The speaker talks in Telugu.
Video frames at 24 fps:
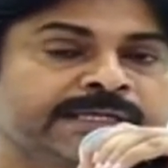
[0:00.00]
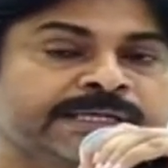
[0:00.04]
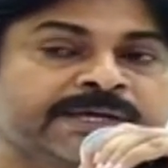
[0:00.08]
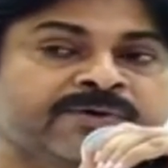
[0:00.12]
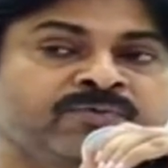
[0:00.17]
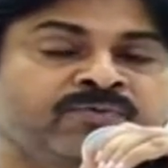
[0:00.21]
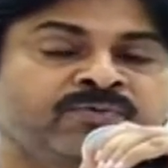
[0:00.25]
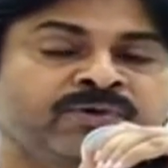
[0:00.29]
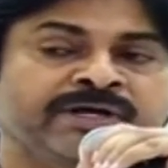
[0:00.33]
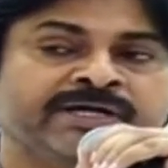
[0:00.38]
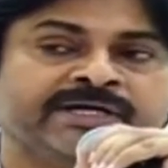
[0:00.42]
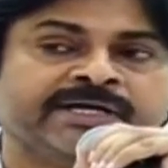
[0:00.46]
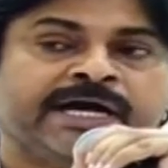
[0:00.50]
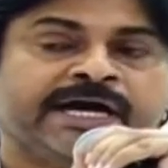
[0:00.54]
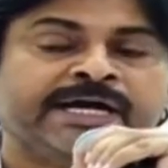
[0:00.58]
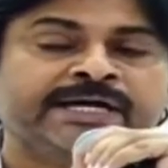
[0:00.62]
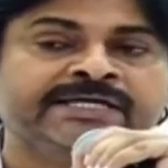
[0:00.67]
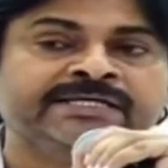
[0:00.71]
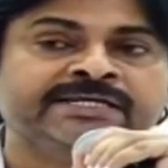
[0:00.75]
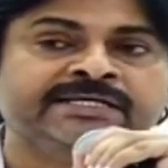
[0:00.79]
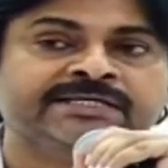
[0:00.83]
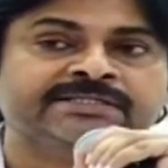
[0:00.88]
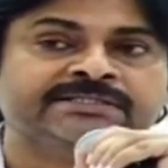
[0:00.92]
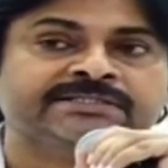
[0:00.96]
ఎవడు
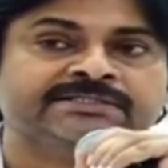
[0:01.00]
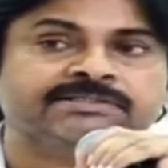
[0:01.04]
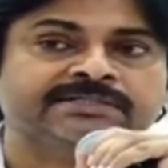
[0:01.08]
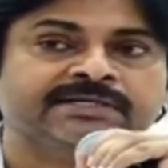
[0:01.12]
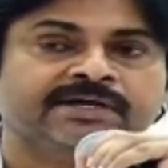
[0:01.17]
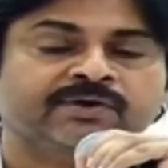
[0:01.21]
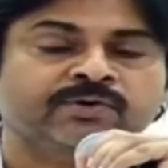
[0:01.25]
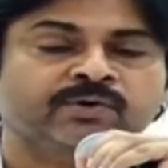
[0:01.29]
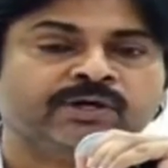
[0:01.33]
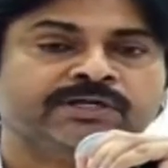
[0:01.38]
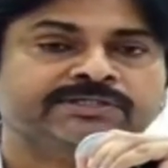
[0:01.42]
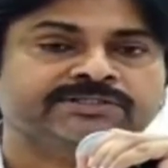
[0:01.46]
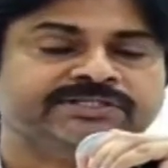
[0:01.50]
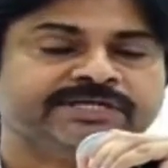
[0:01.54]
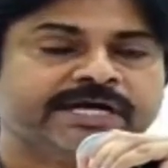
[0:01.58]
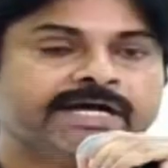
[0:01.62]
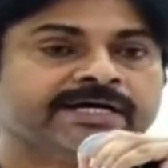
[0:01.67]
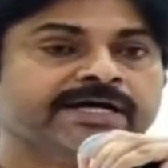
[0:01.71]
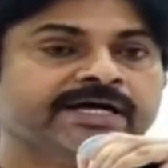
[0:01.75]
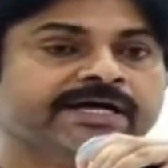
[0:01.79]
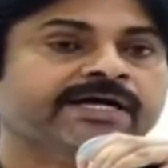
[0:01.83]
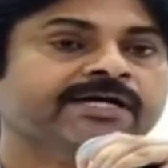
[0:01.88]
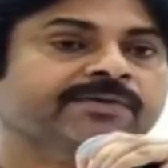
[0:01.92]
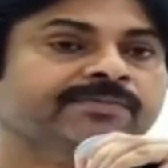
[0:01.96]
ఖాళీ ఒక
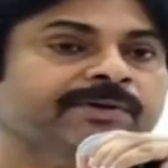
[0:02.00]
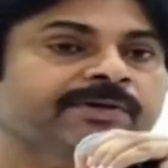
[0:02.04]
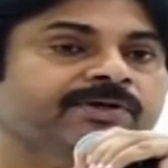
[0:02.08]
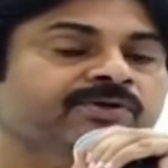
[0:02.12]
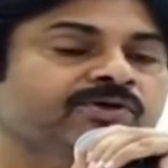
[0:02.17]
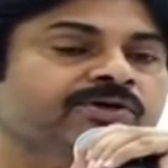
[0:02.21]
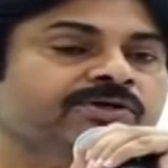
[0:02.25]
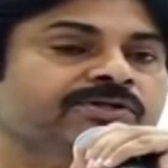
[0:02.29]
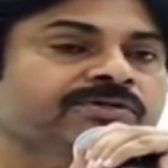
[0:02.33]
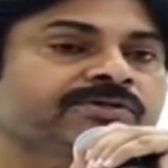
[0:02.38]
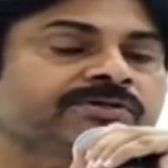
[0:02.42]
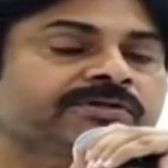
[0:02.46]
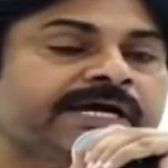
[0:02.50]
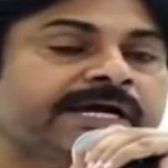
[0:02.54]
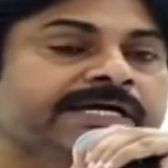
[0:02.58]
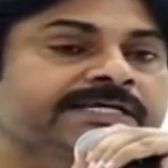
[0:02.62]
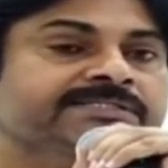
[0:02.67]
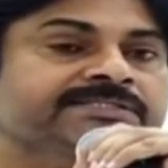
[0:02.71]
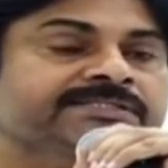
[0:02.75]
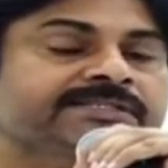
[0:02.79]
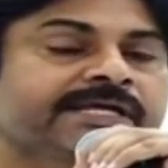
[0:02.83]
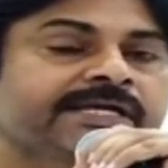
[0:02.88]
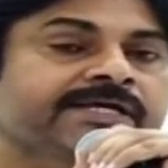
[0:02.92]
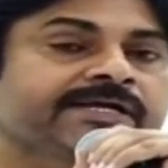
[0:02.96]
జాగా కనపడకూడదు ఖాళీ
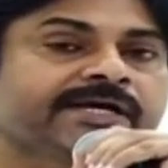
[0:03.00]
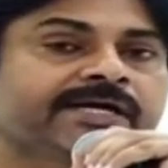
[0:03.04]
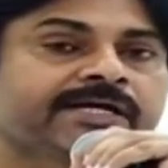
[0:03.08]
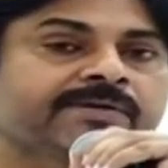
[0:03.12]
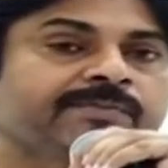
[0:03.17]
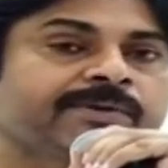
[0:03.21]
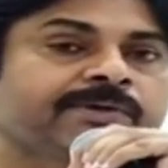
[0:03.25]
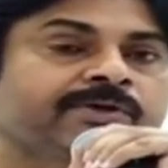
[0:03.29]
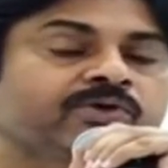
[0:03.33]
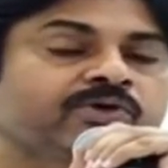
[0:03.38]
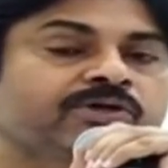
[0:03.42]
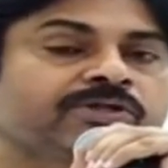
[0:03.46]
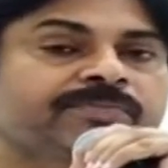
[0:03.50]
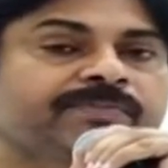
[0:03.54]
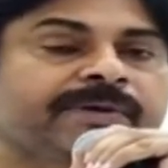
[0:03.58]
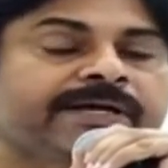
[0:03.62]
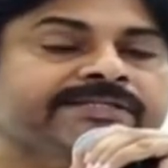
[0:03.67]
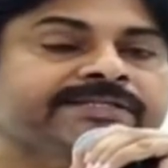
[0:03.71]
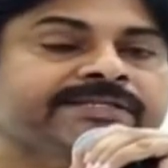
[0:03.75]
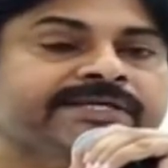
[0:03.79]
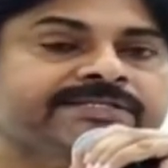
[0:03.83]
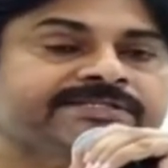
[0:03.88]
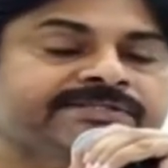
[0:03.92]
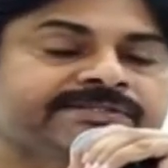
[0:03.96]
స్థలం కనపడకూడదు
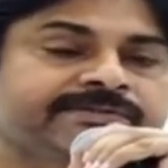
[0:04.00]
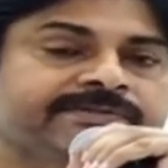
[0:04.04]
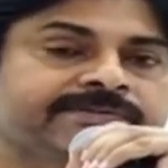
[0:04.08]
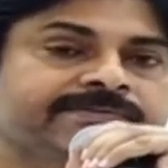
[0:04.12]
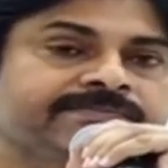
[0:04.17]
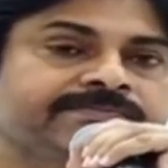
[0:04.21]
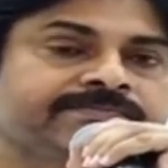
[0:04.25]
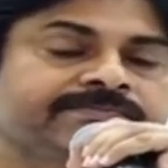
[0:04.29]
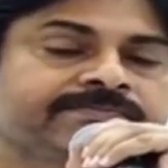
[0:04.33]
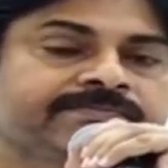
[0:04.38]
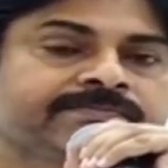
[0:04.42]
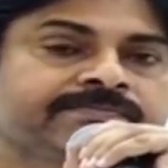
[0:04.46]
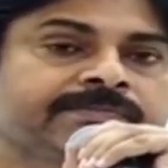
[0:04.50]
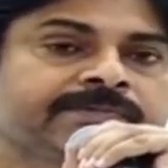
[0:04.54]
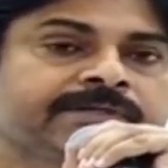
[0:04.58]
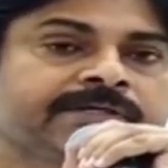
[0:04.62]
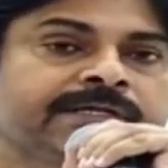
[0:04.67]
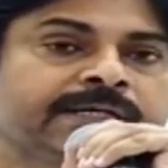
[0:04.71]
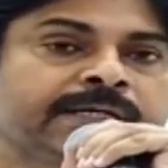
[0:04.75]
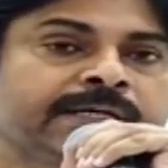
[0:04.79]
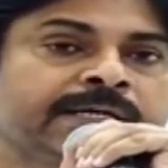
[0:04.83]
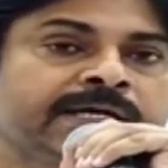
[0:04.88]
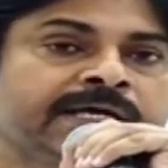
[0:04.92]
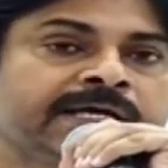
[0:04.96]
పాతేస్తాం
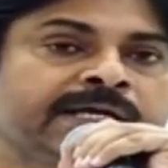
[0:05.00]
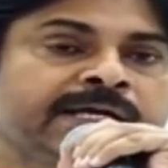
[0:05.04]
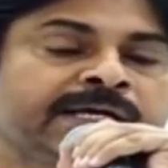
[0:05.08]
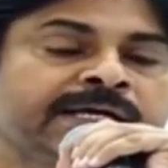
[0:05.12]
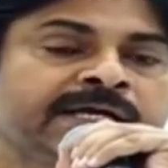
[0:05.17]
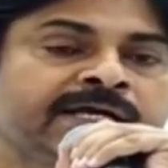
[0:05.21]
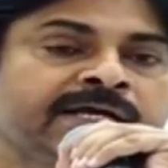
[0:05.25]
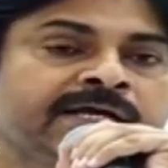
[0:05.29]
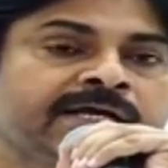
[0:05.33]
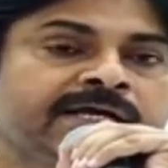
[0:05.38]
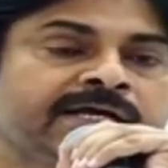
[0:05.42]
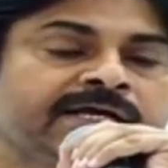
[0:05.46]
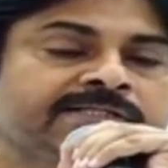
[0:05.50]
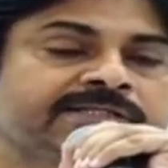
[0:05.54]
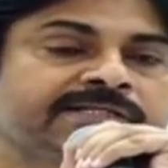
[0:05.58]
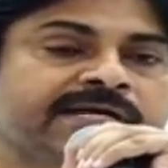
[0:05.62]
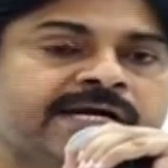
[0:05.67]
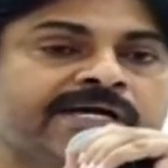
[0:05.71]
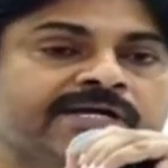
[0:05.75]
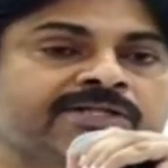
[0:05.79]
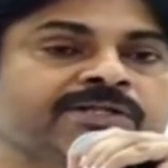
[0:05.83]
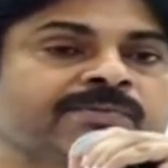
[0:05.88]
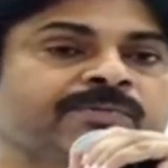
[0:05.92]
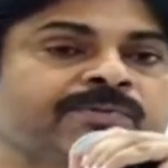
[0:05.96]
ఇద్దరు
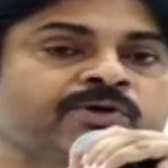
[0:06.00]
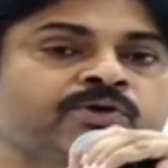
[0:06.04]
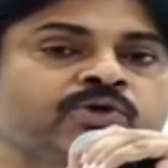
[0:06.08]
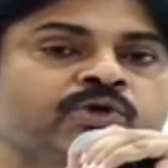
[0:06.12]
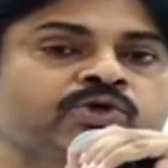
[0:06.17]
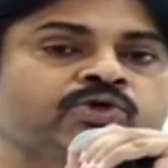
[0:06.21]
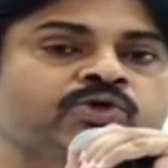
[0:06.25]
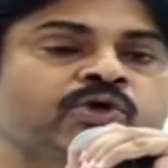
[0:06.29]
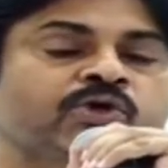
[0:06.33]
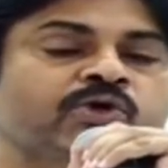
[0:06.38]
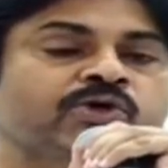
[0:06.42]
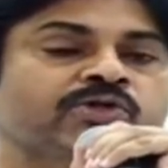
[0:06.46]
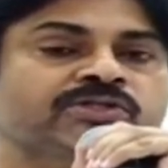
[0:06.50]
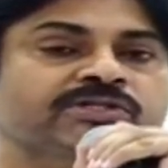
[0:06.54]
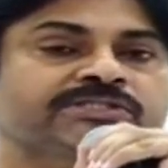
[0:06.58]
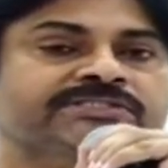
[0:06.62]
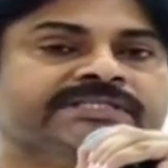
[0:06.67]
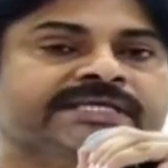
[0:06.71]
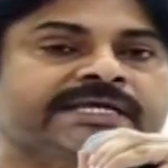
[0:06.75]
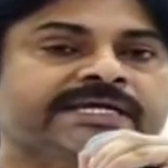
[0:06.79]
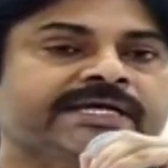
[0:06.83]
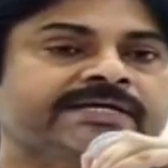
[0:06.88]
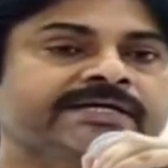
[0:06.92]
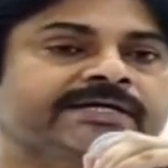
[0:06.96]
అన్నదమ్ములు కొట్టుకోకూడదు
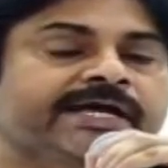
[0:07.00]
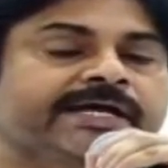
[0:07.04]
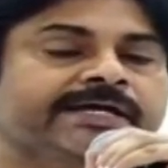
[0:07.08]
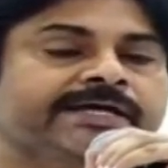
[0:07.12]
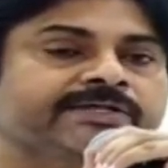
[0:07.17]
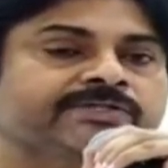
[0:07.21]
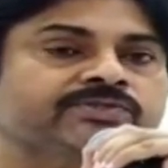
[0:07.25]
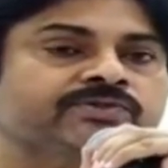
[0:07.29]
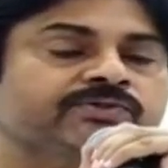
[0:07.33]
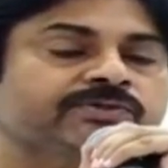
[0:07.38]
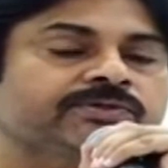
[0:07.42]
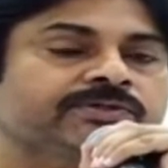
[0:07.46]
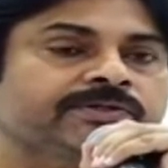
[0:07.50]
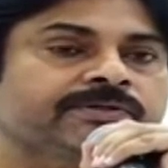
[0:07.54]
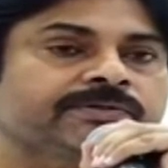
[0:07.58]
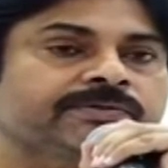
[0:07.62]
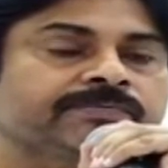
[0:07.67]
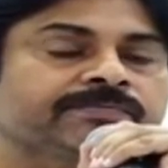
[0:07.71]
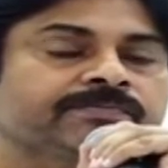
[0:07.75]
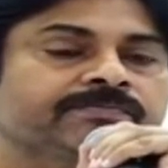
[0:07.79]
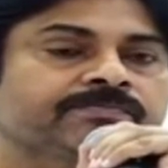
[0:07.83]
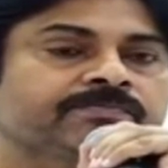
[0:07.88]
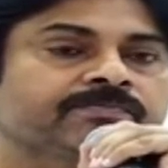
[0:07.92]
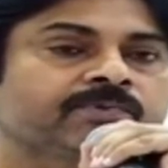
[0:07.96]
స్థలాన్ని లాగేసుకుంటాం
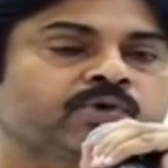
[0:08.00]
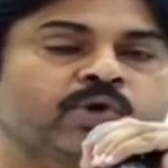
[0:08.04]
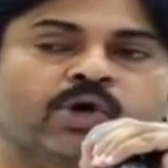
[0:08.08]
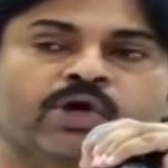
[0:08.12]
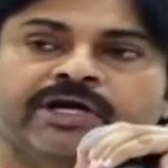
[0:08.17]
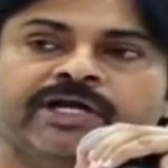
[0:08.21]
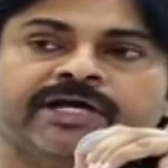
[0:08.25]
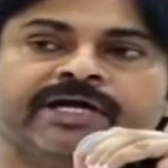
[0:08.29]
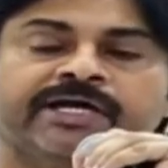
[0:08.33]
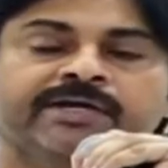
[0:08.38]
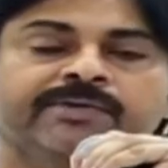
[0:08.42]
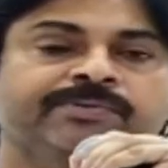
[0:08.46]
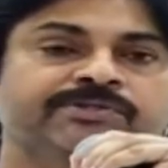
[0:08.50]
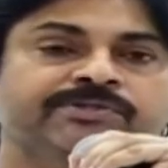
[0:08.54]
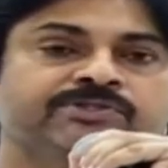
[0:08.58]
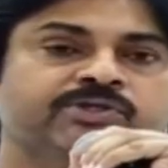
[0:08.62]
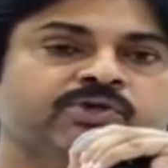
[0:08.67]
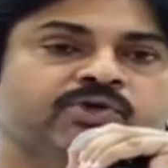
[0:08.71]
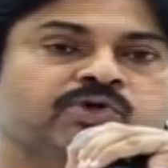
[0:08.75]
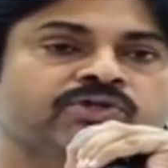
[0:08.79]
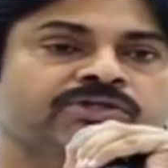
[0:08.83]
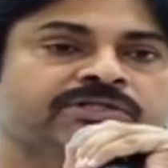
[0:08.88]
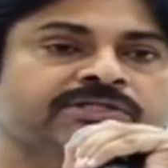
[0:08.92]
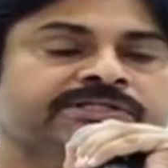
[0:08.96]
కొండ
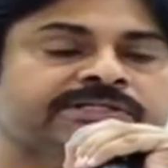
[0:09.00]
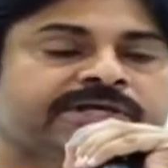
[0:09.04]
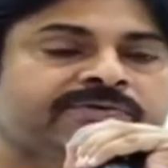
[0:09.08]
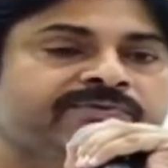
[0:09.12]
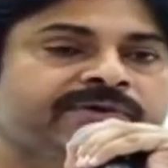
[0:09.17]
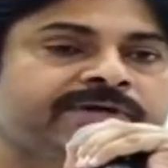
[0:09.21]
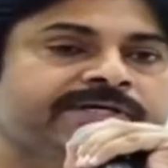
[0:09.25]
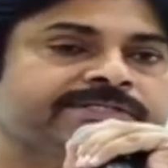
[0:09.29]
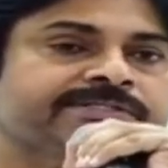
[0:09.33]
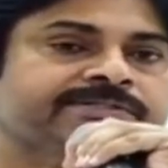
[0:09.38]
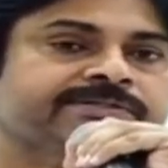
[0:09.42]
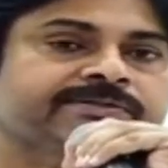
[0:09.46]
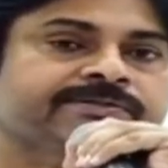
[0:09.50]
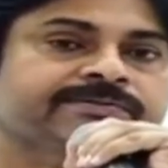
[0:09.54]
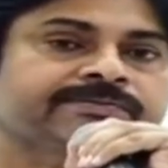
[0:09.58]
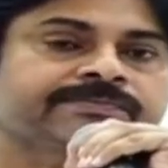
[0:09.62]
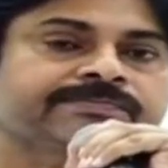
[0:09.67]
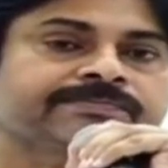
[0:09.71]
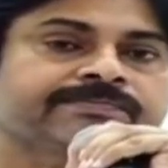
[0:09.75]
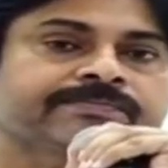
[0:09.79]
కనిపించకూడదు తవ్వేస్తాం